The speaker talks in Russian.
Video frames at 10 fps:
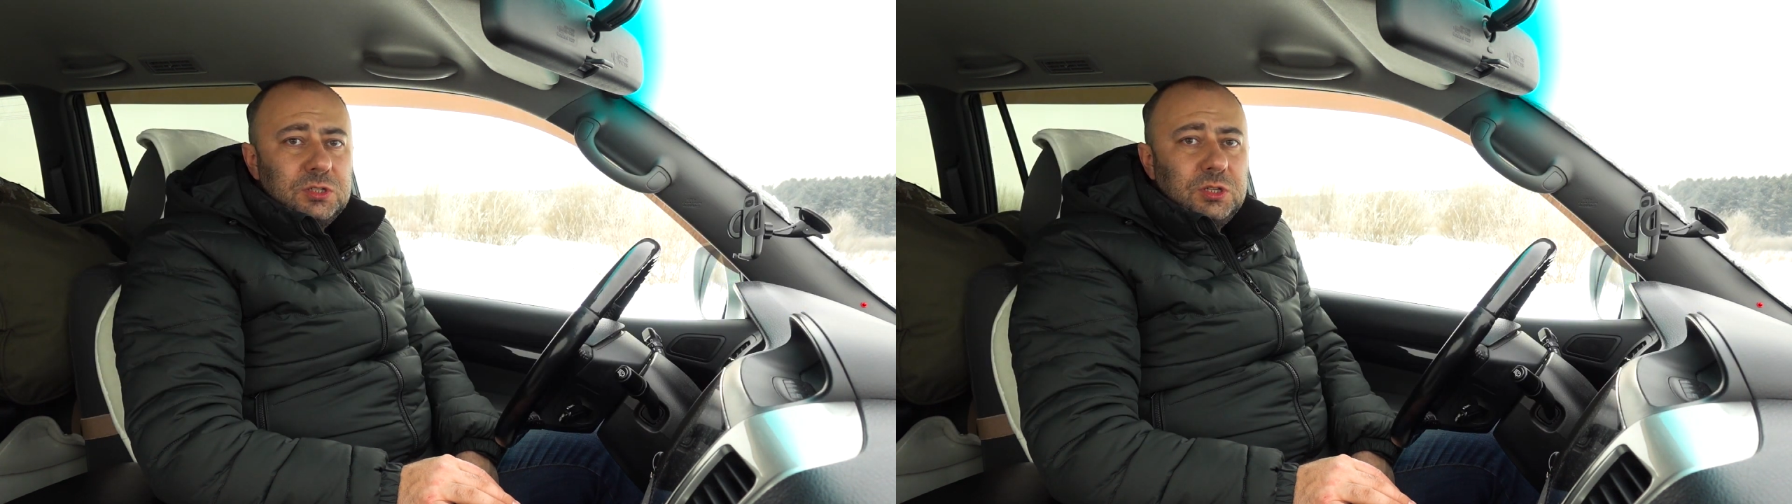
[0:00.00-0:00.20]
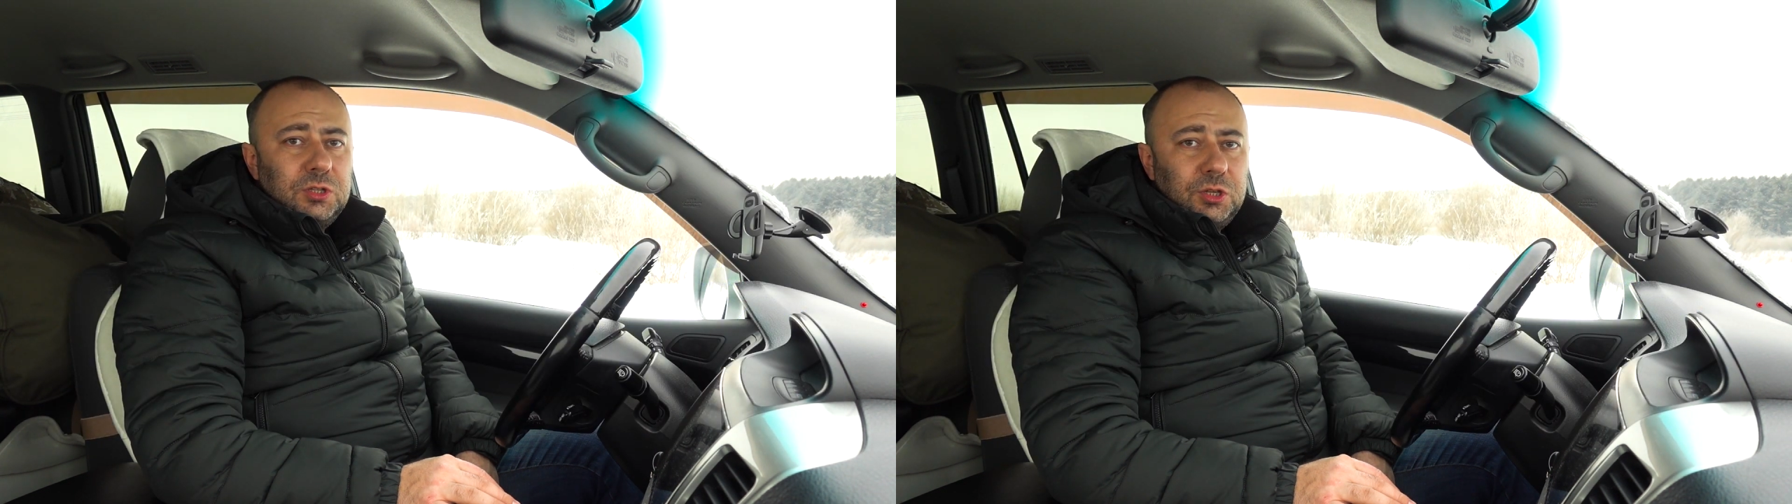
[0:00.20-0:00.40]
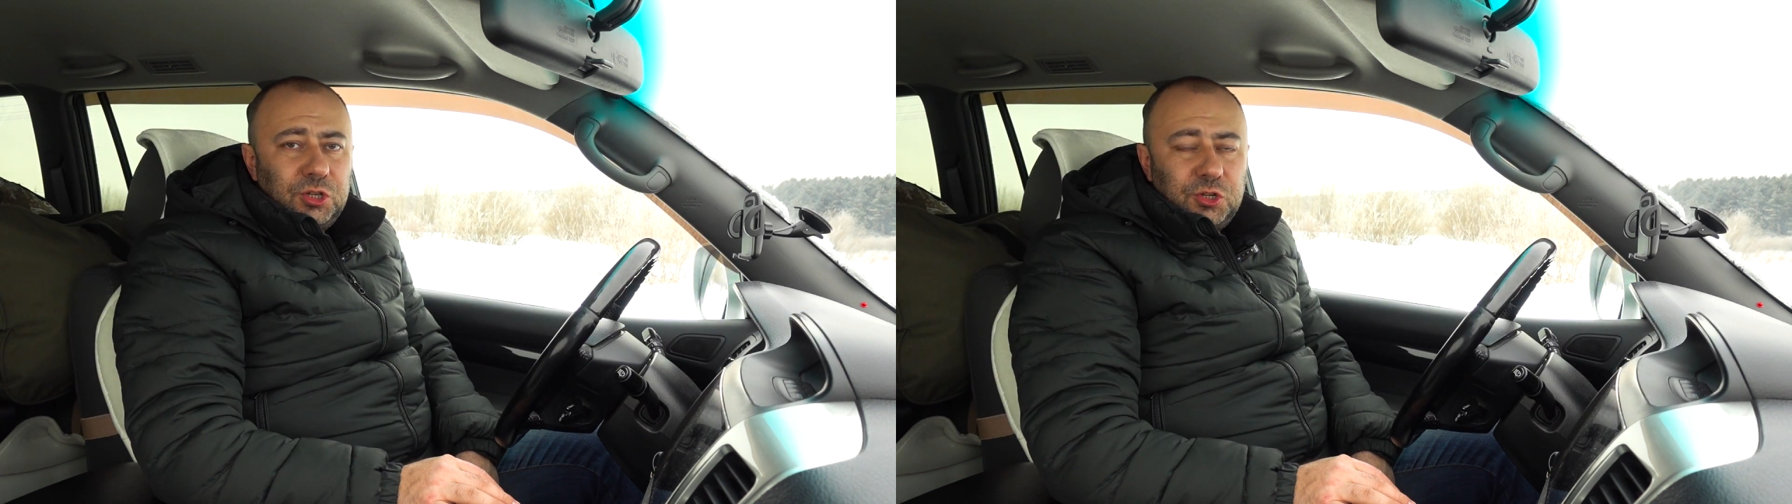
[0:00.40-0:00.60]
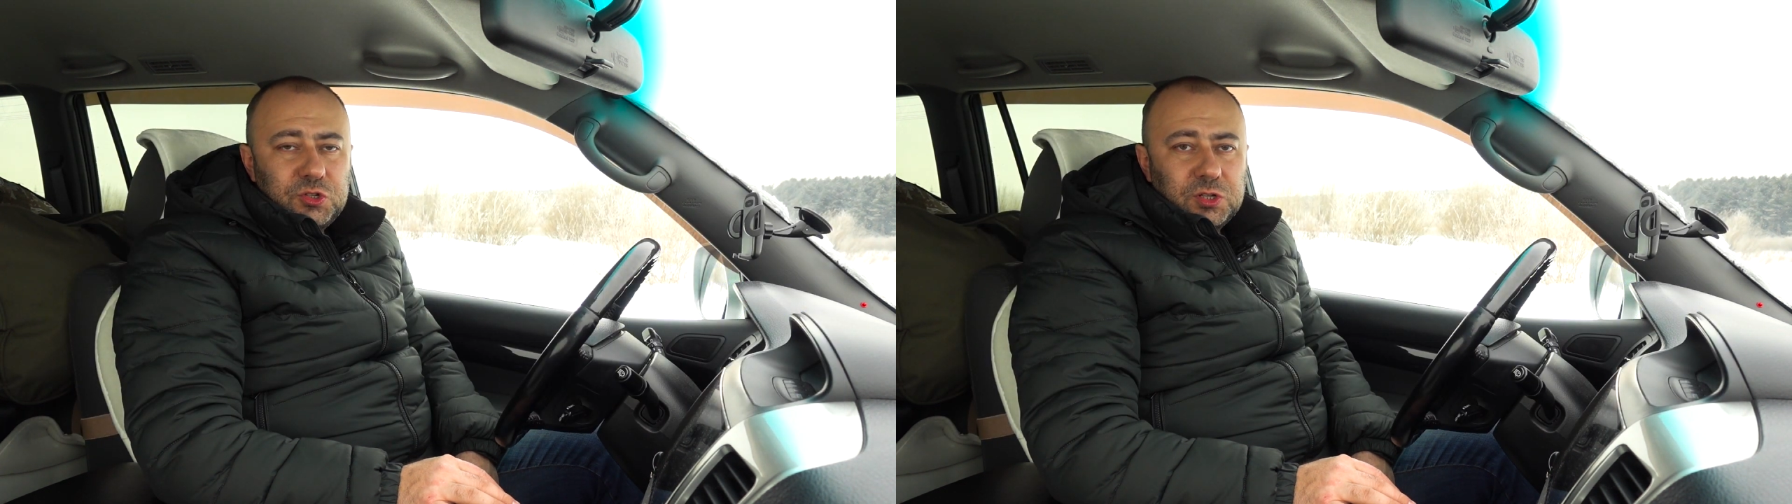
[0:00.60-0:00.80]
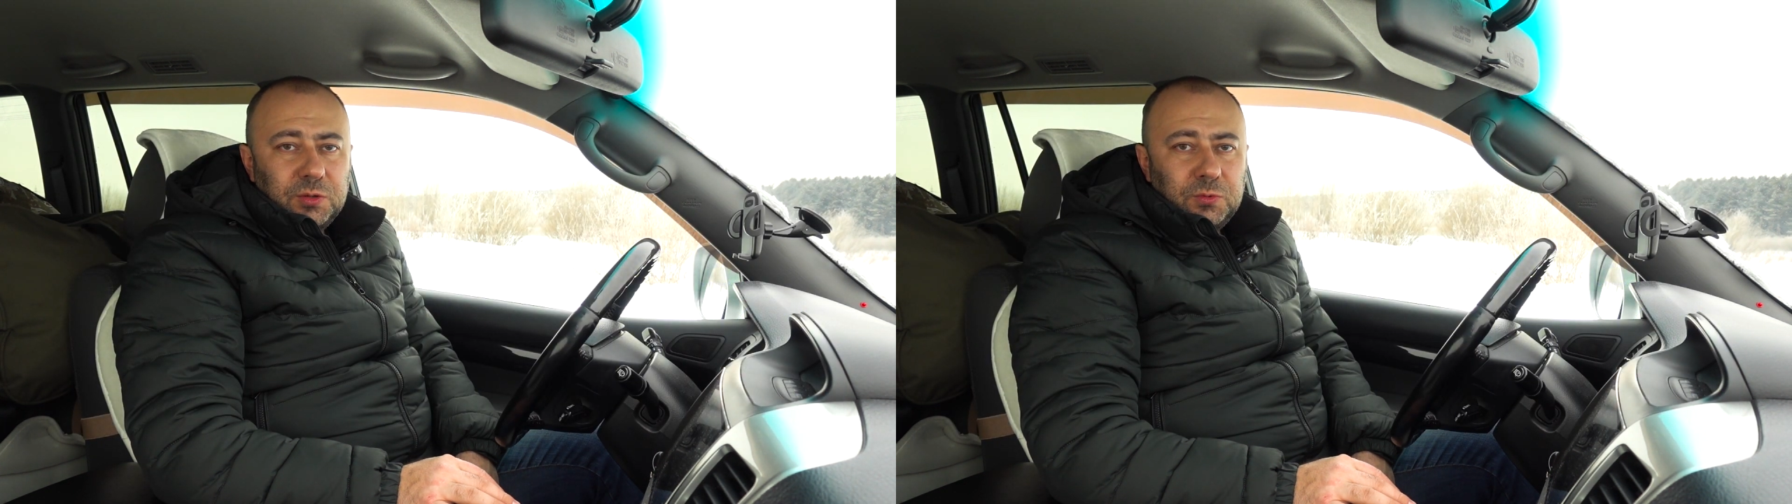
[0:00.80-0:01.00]
к
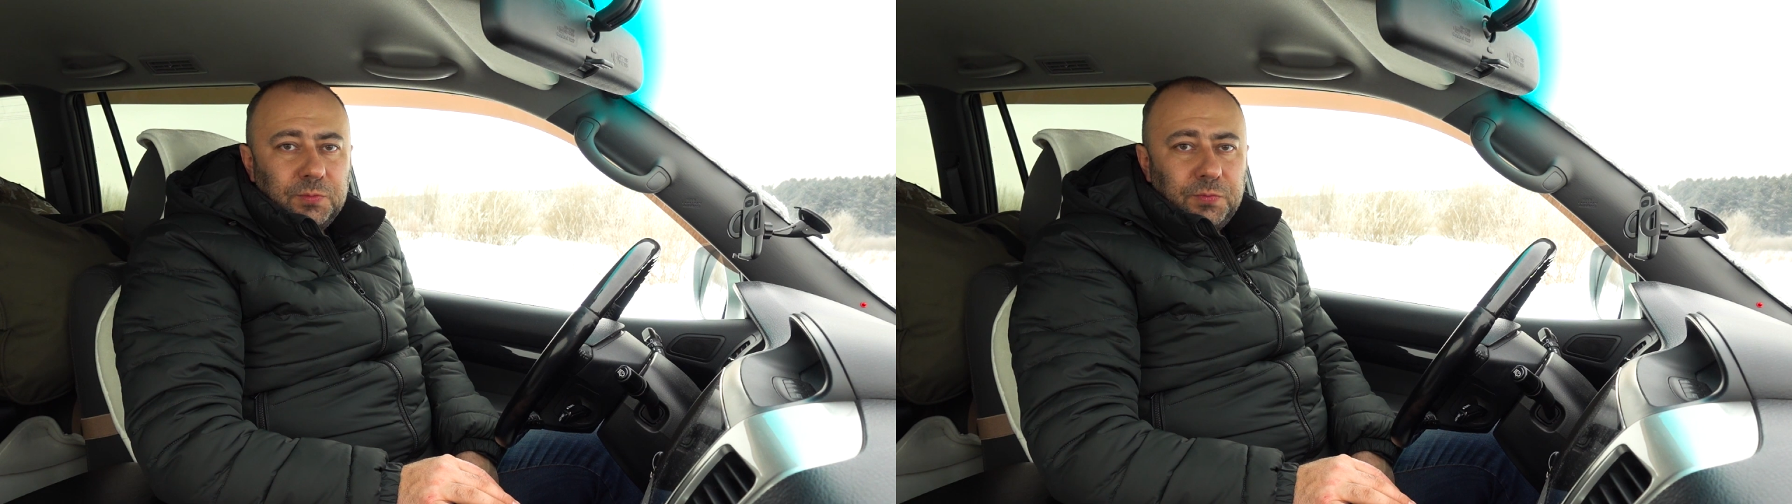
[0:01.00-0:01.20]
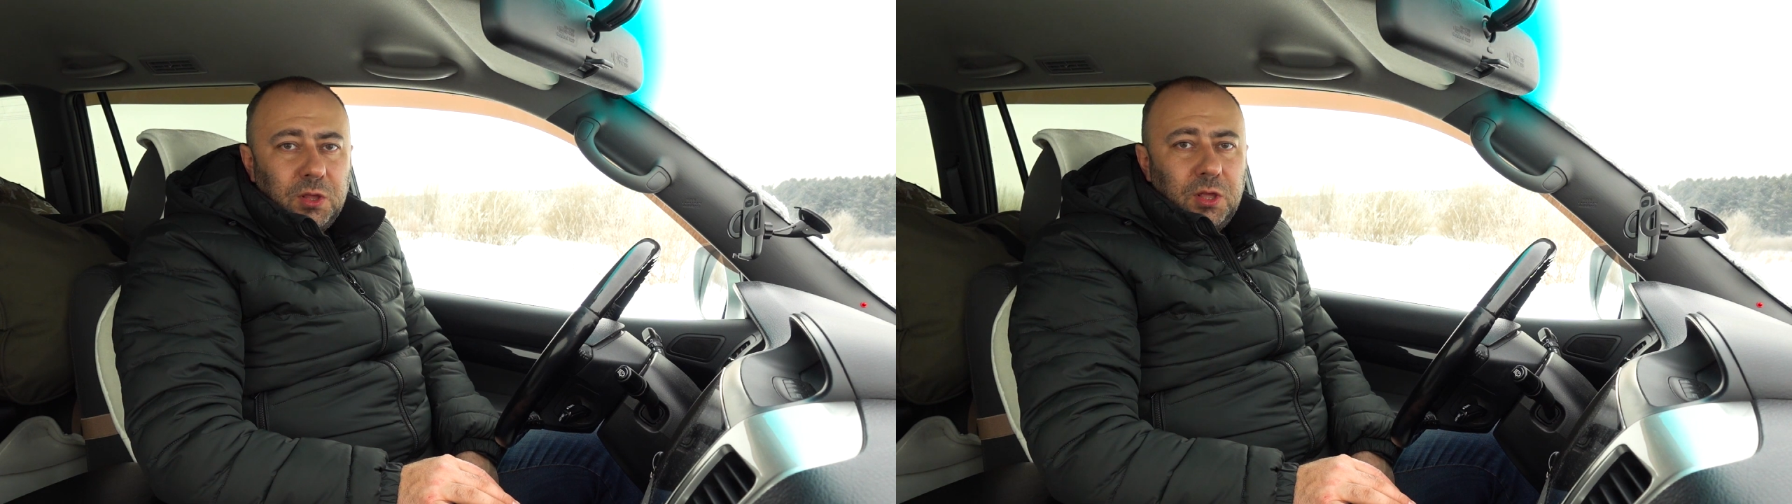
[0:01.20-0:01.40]
синтетическому.